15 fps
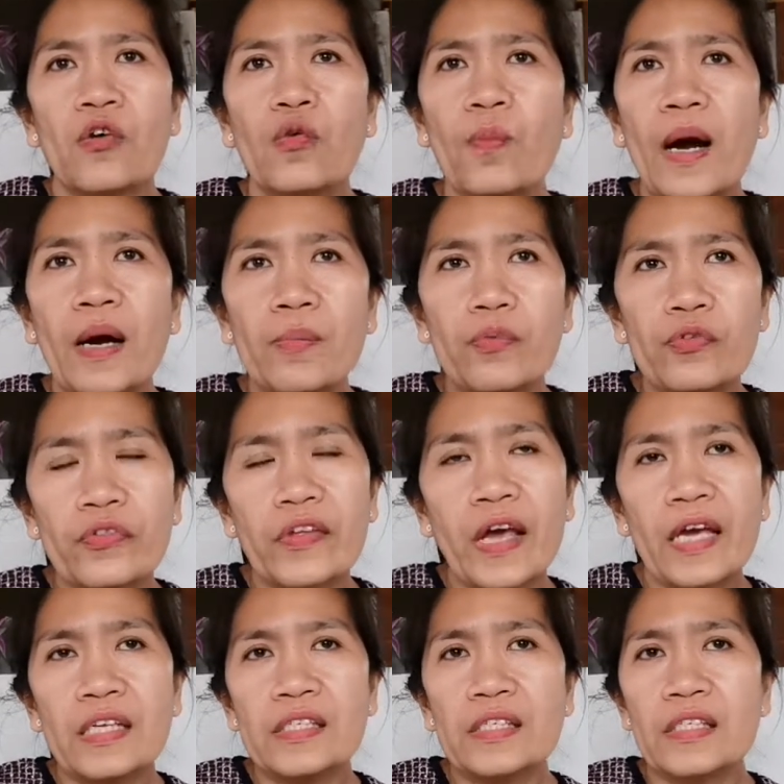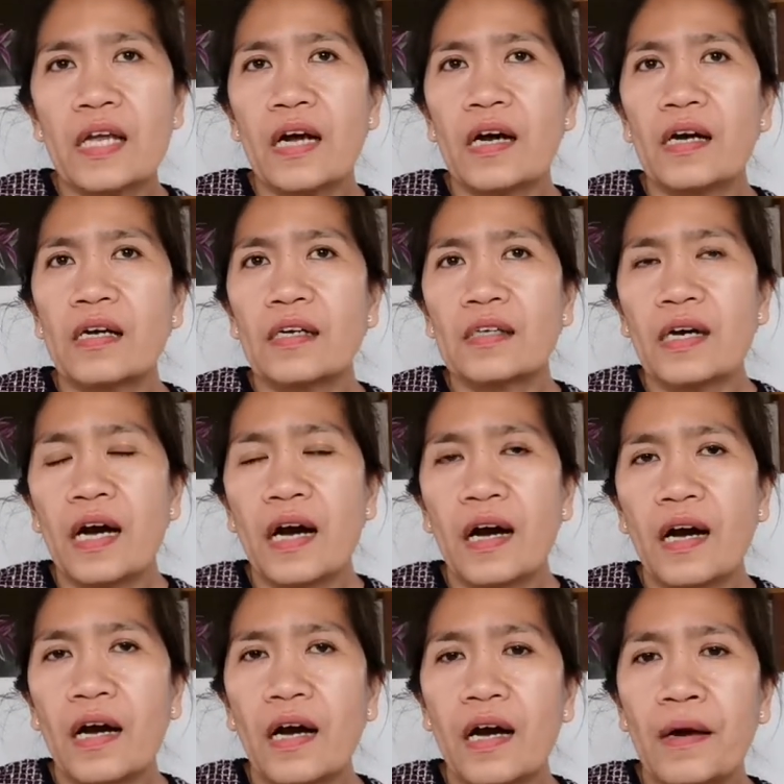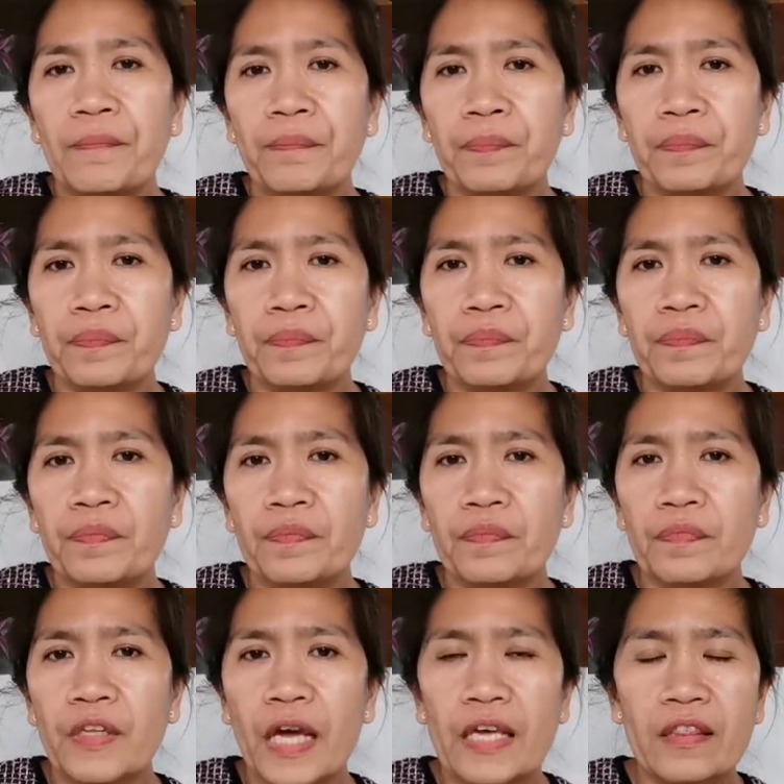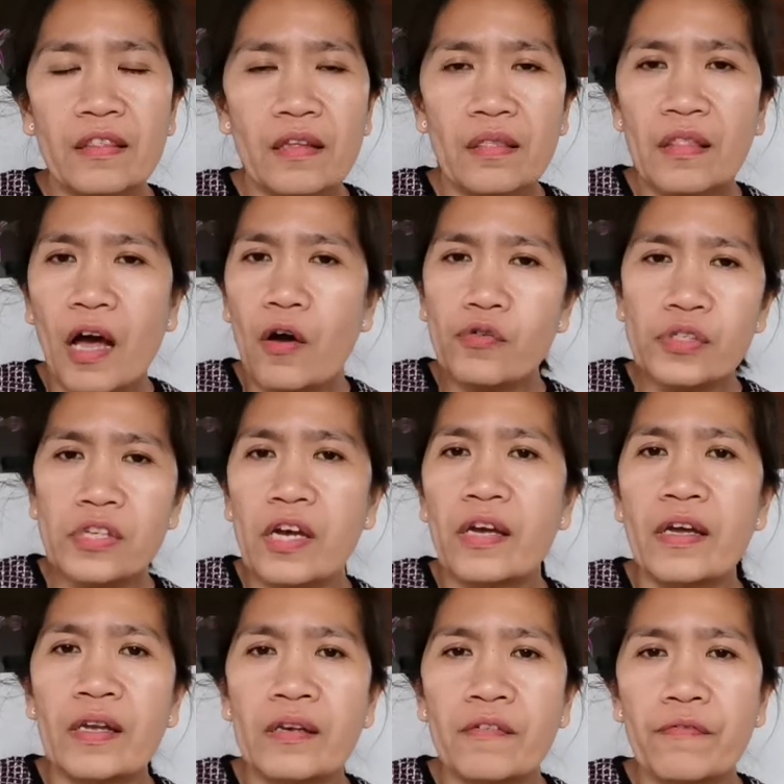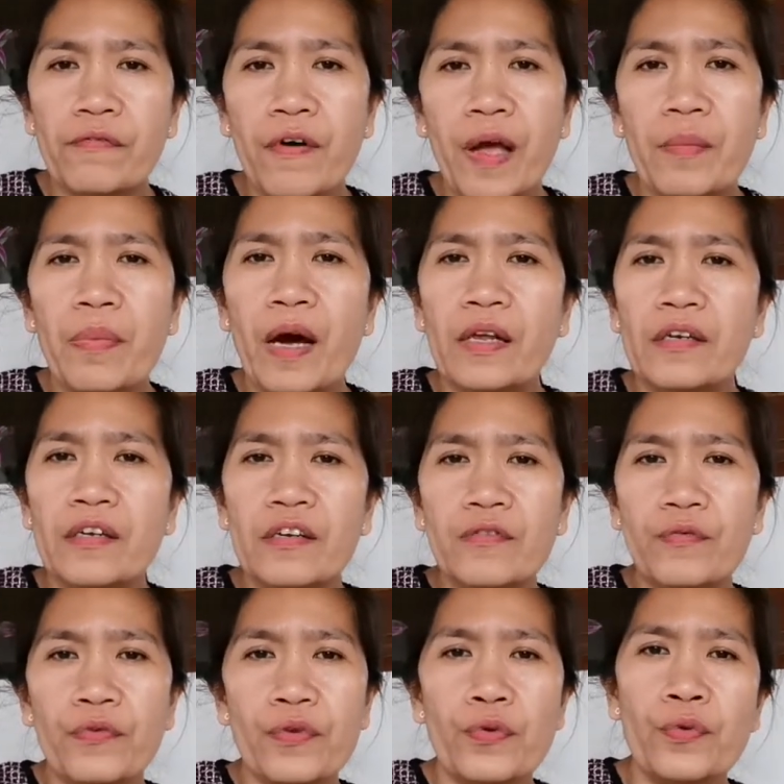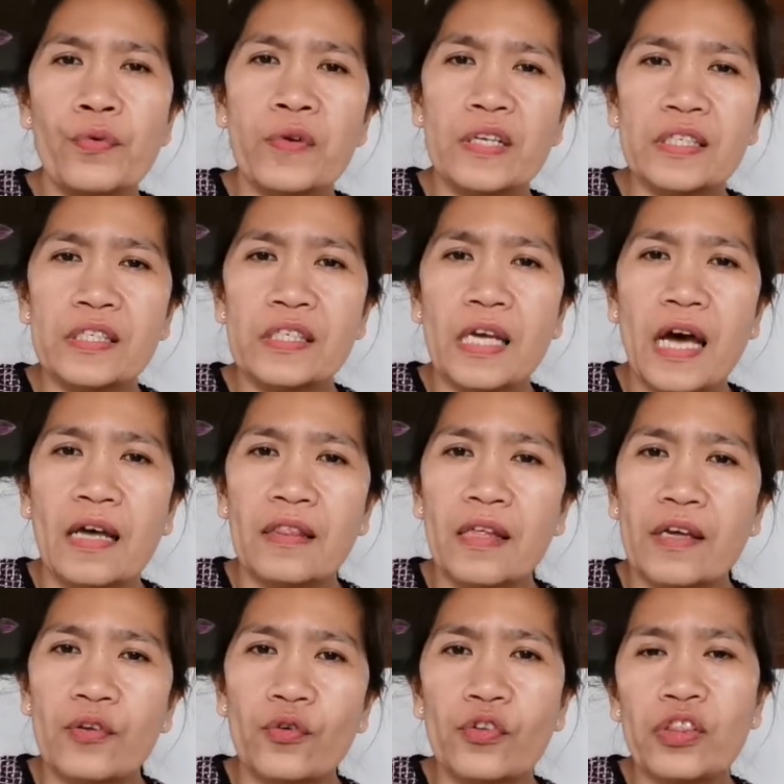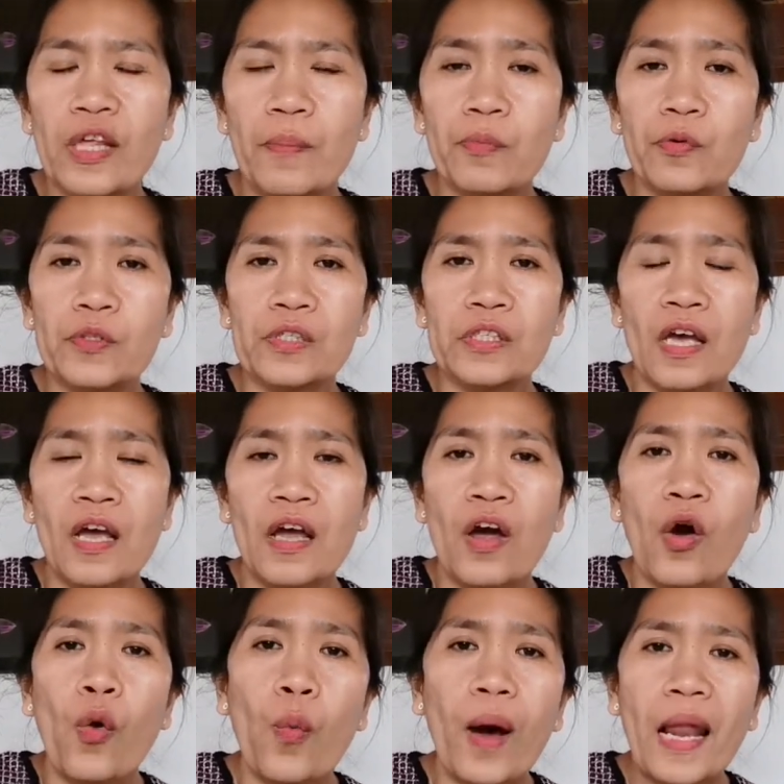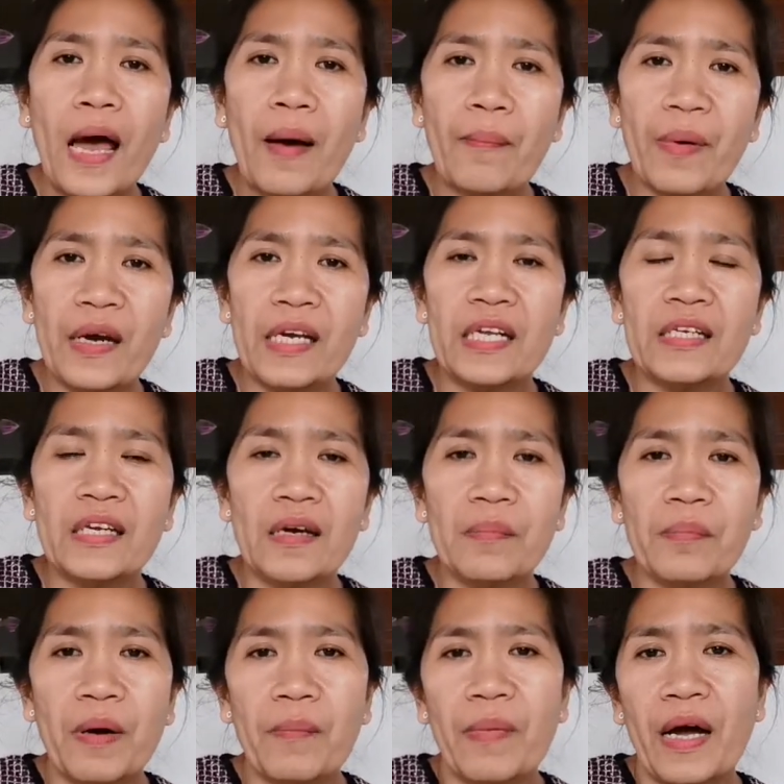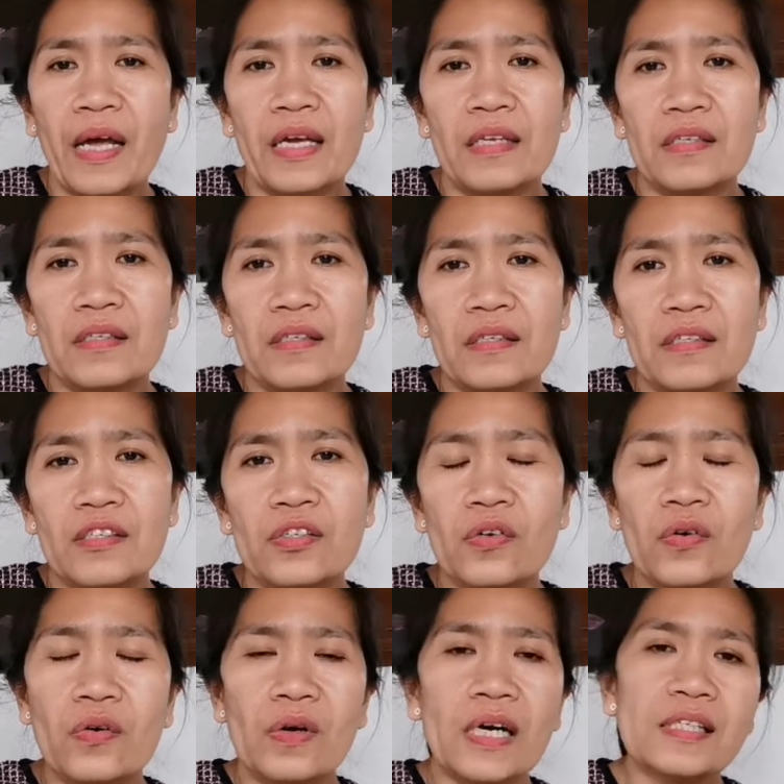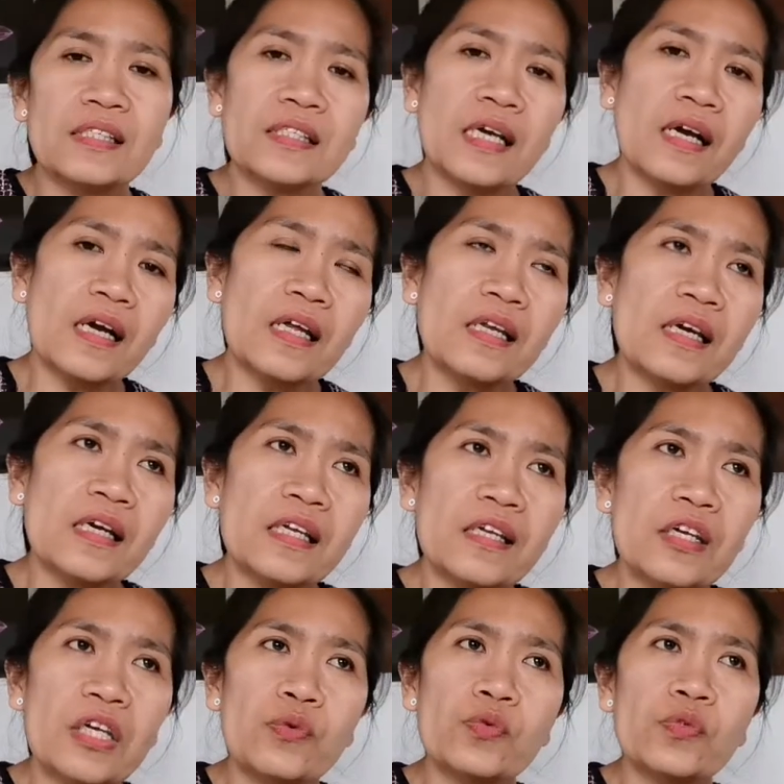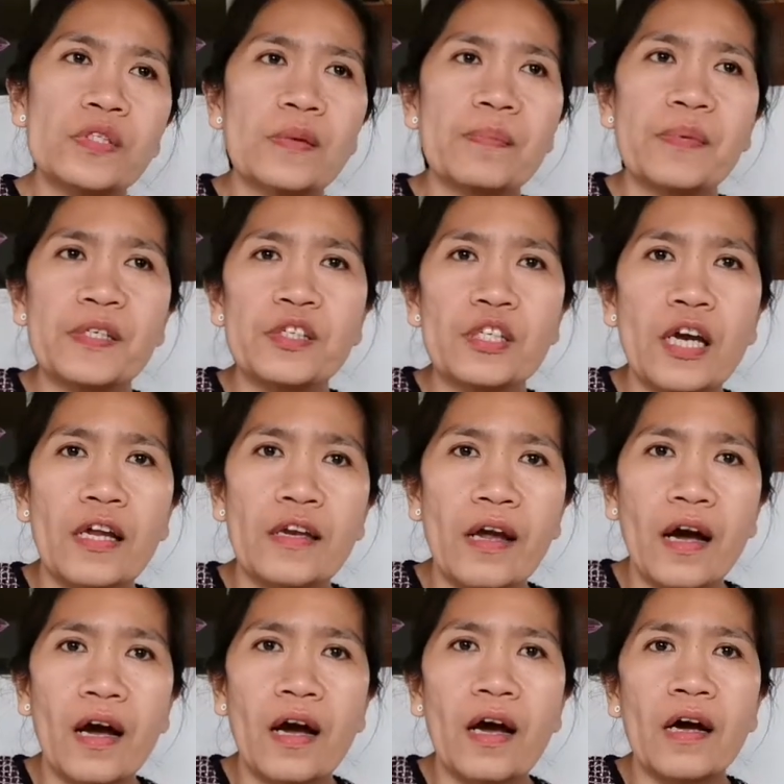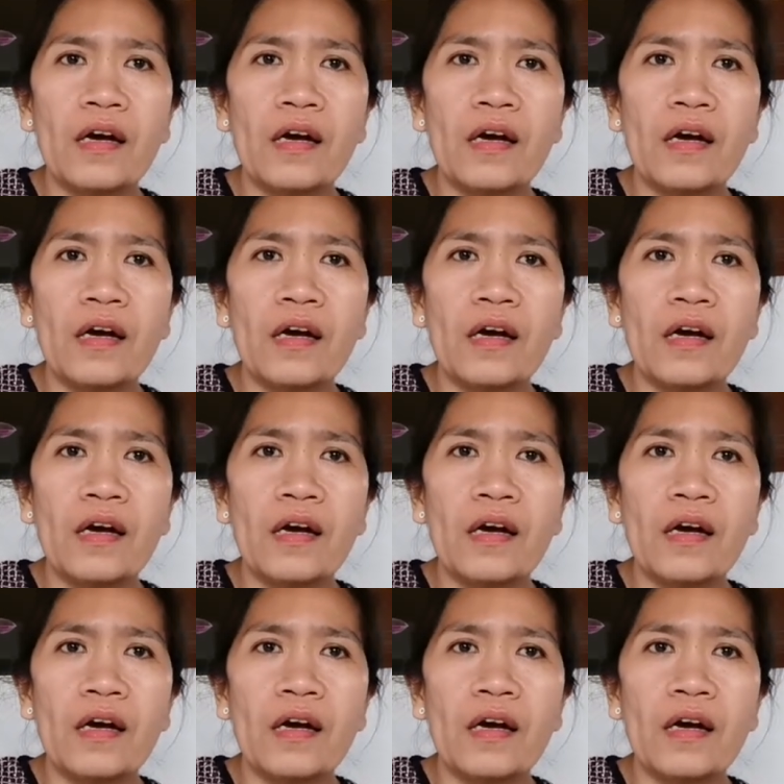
umabot guys ng uh, um, 90,500 viewers yata yun. Tapos wala pa rin nagmamind. So at saka nakikiusap pa siya na